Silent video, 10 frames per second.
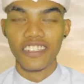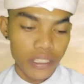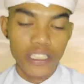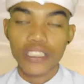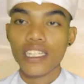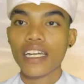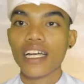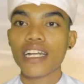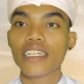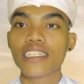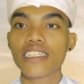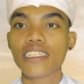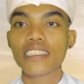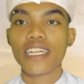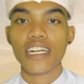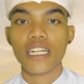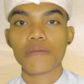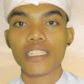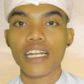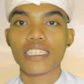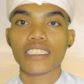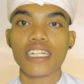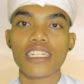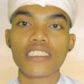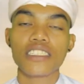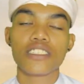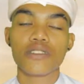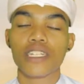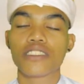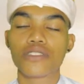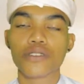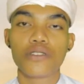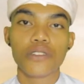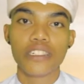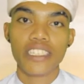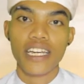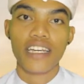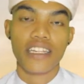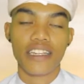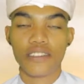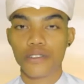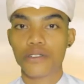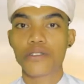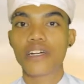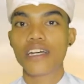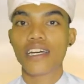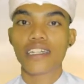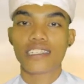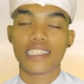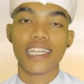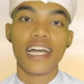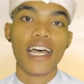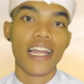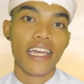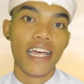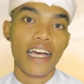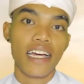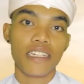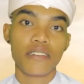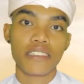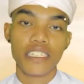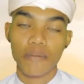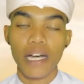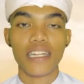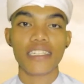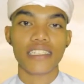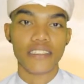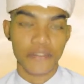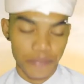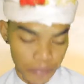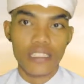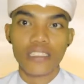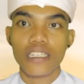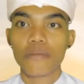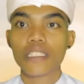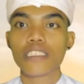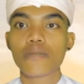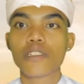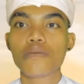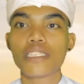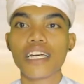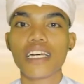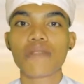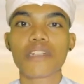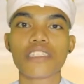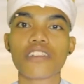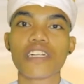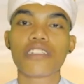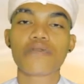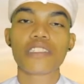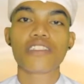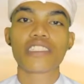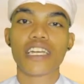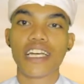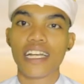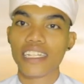Video saya kali ini saya akan menjelaskan sesuai judulnya yaitu Sejarah Layangan di Bali Tapi sebelum saya akan melanjutkan video saya kali